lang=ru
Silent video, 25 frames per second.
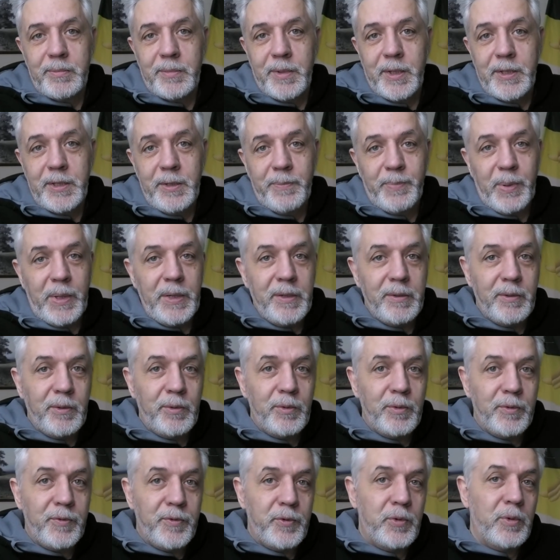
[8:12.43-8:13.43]
Они
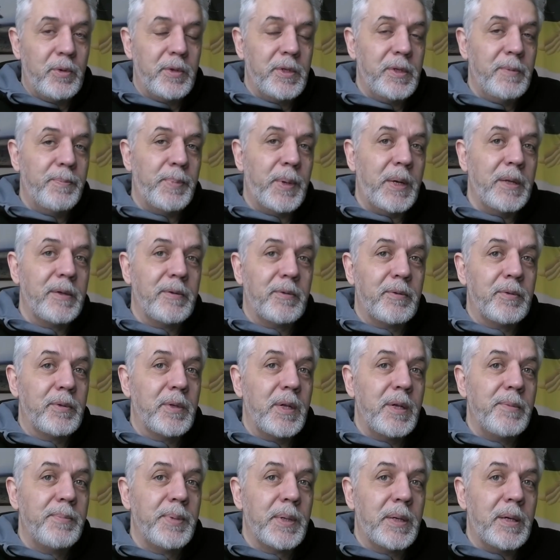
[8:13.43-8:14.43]
проигрывают все, они
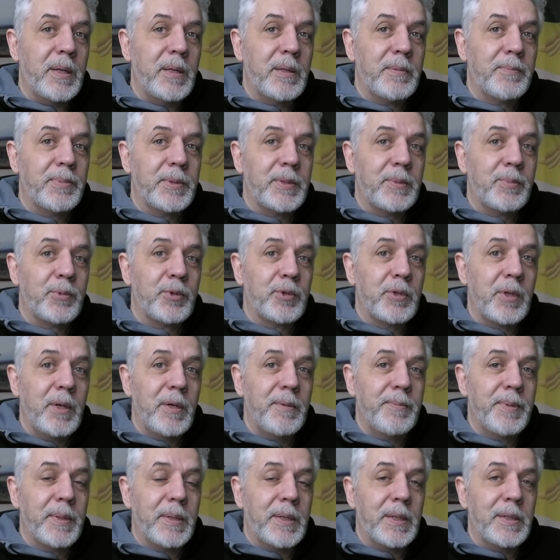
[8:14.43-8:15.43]
проигрывают либералам, потому что
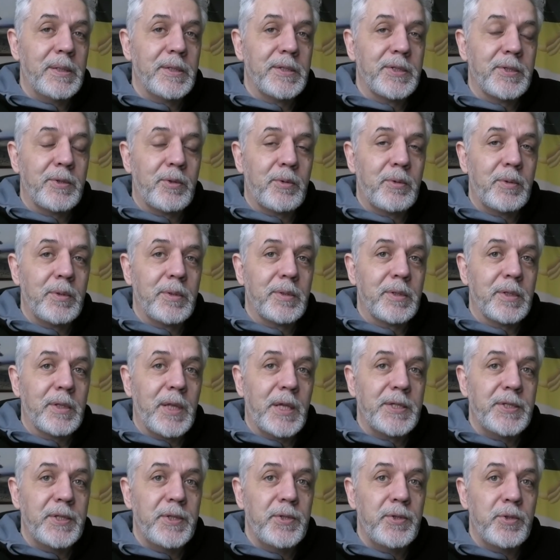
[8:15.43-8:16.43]
либералы строят
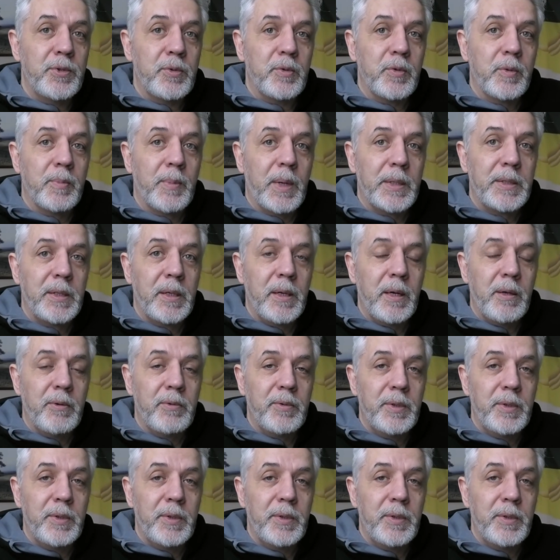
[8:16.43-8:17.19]
классическую модель.